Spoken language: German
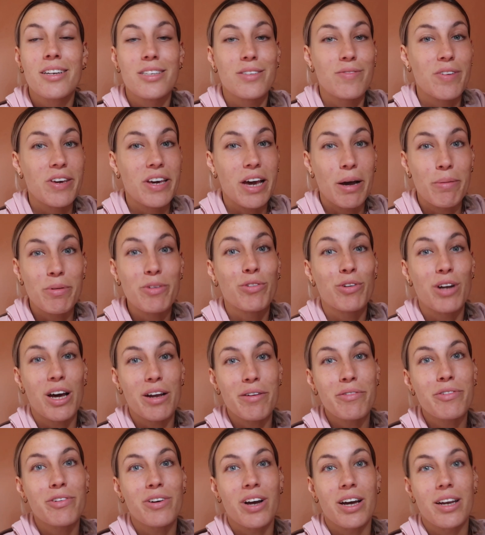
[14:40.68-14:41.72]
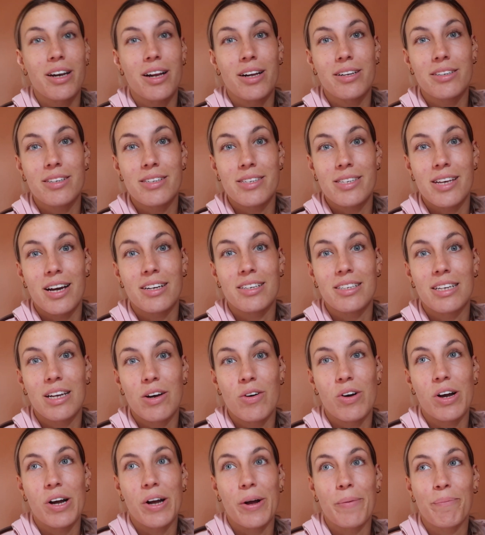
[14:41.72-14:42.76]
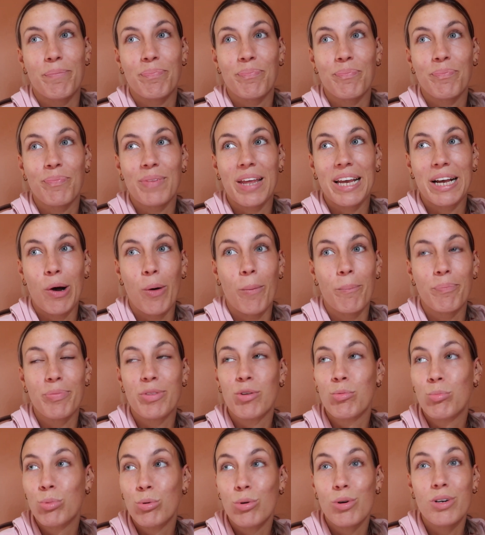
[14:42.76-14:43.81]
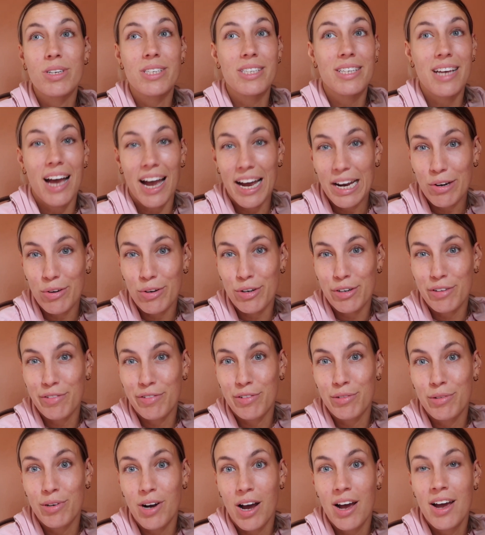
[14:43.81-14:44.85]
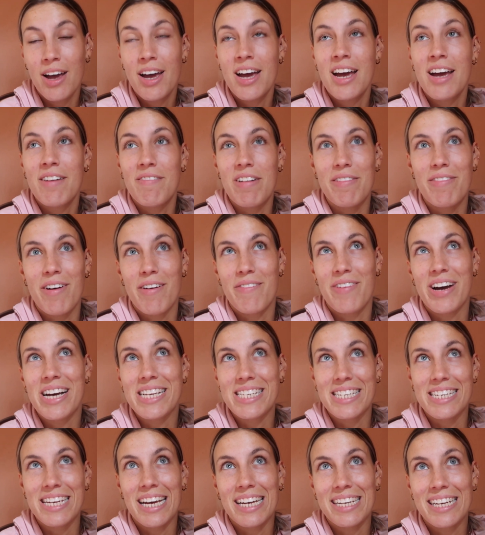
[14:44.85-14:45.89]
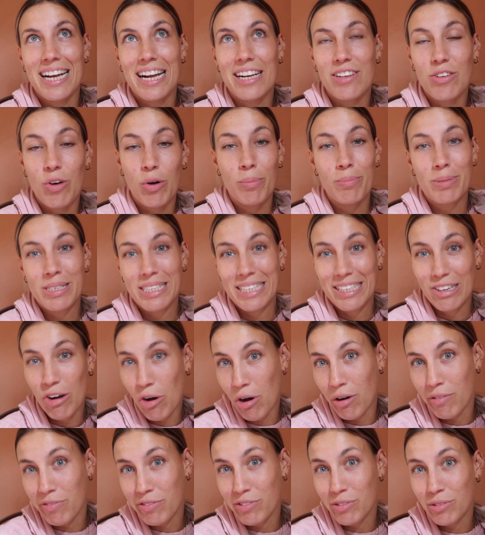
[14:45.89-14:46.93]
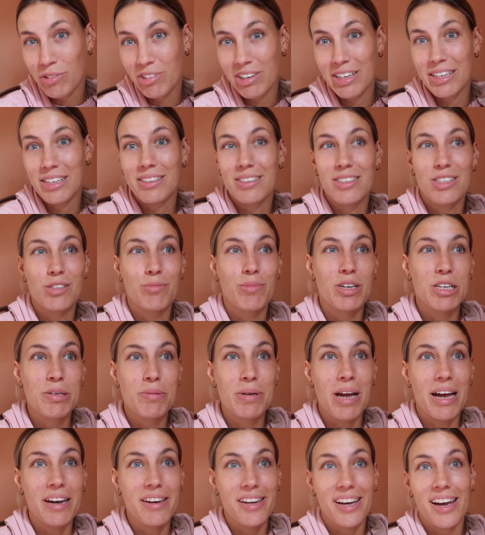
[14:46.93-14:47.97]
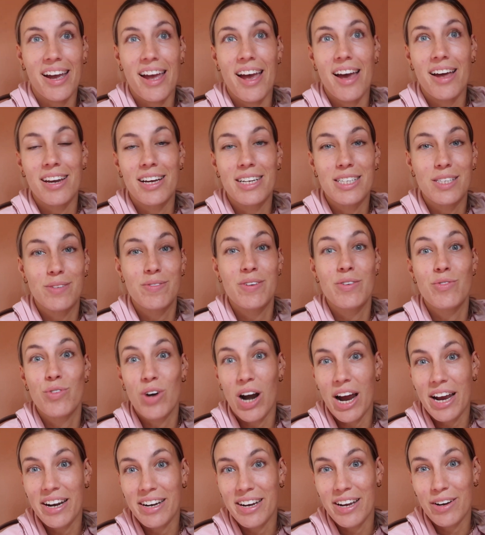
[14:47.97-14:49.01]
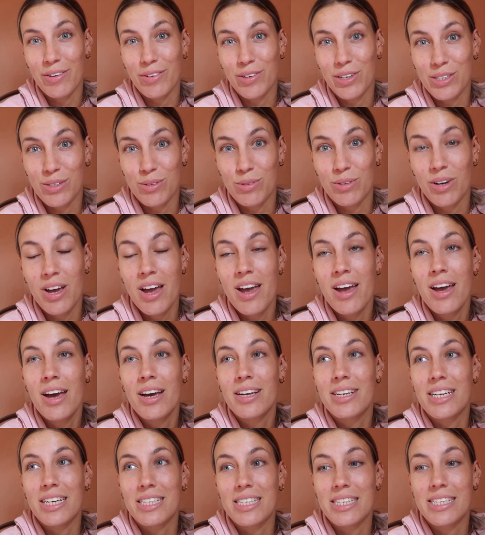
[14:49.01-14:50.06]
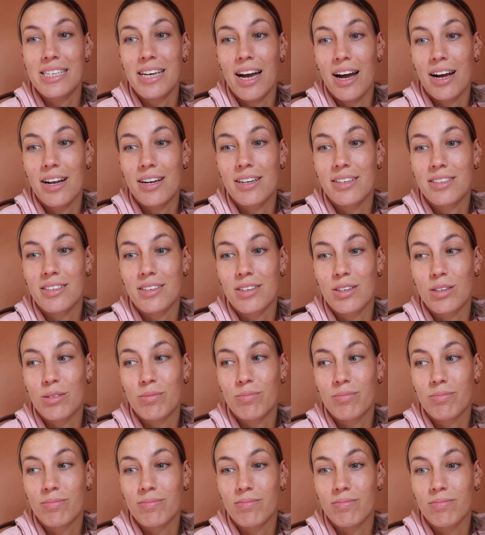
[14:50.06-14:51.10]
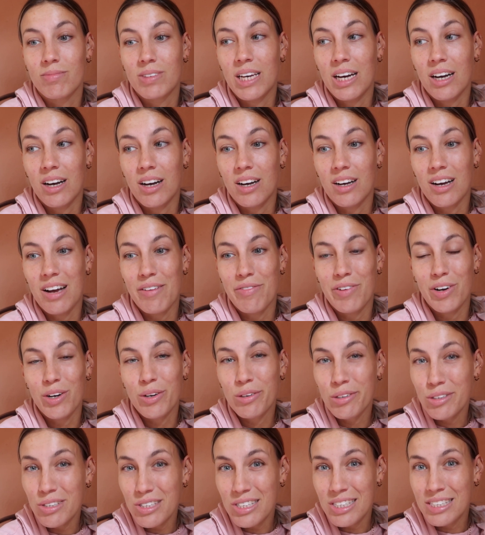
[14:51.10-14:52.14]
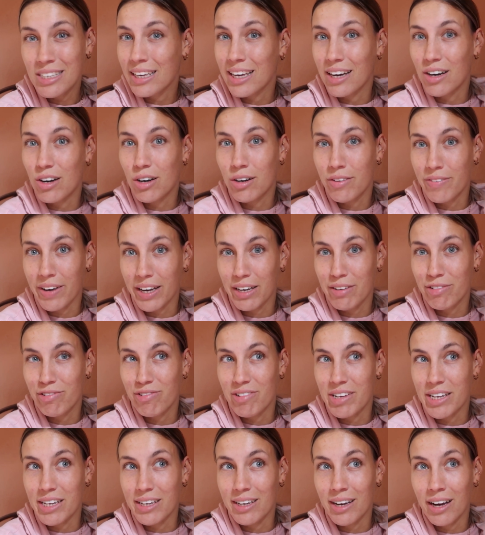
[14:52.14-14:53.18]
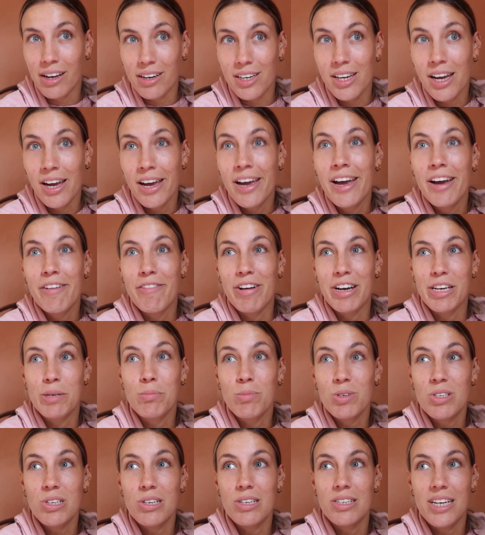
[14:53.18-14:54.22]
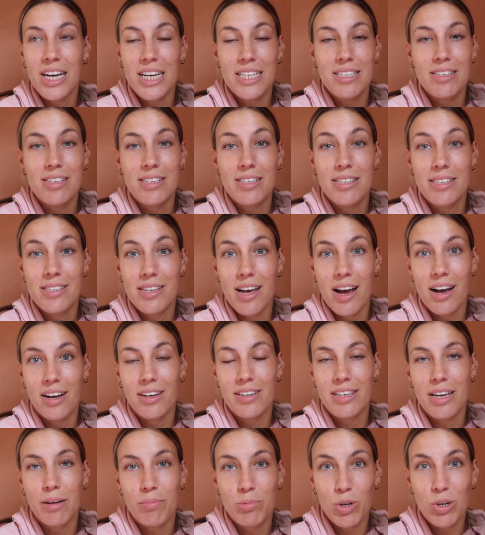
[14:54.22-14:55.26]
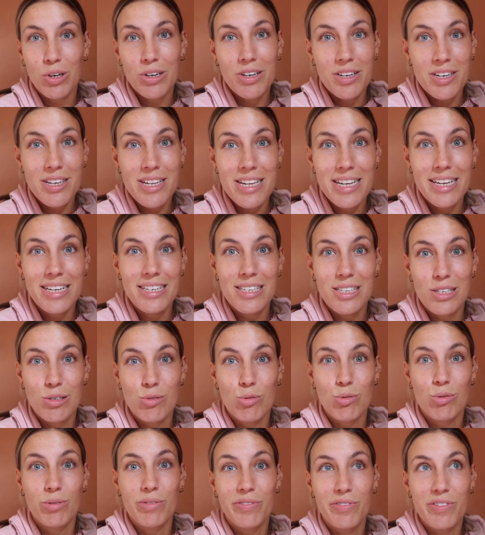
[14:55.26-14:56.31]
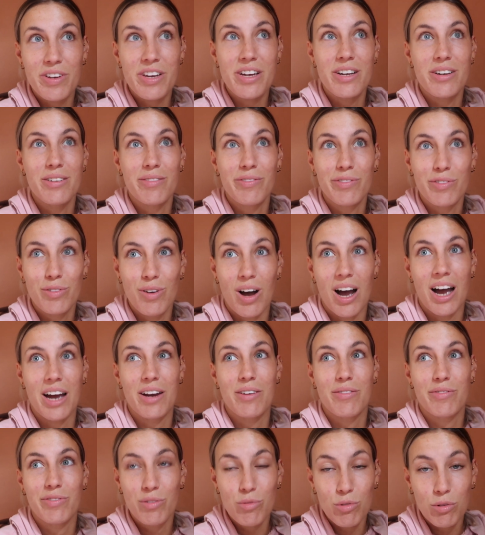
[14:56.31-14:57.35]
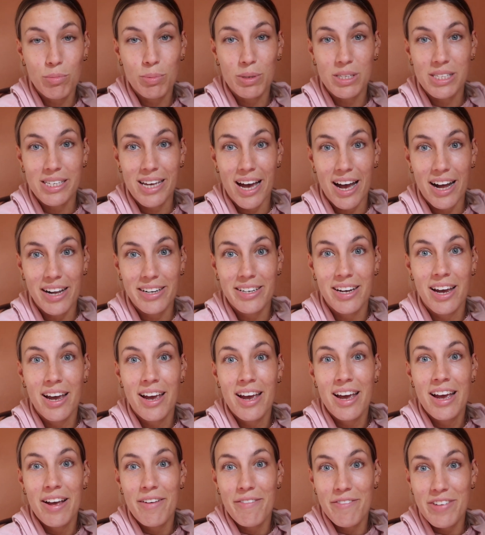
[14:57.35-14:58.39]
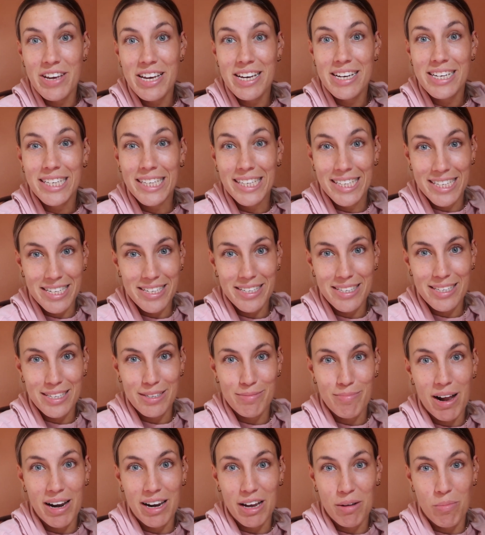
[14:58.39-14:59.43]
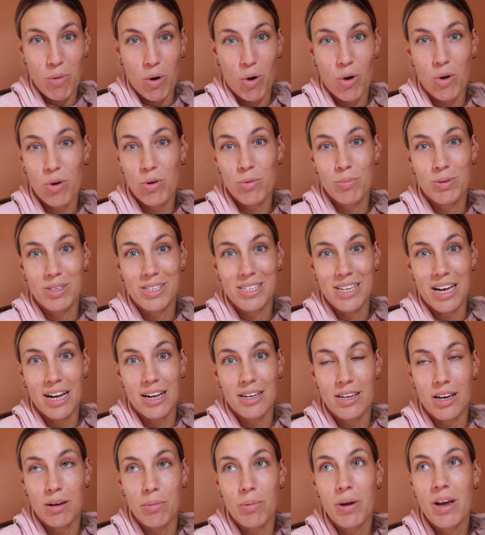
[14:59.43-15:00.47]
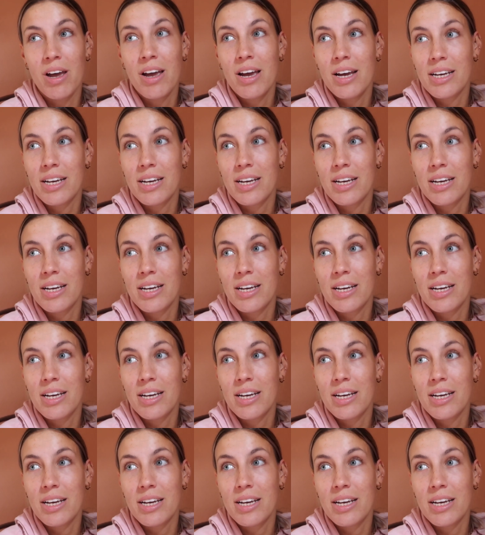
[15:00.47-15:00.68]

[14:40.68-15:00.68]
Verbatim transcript: Deswegen habe ich von Anfang an halt gesagt, Laura, komm, du buchst keinen Rückflug, weil wer weiß, ich hatte halt noch ein bisschen Hoffnung in zum Beispiel andere Airlines wie Ryanair oder so, dass ich halt, ähm, ja, einfach günstiger auch wegfliegen kann. Weil ich muss euch tatsächlich sagen, ich habe noch nie so viel für einen Flug bezahlt, wie ich dieses Mal nach Marokko bezahlt habe.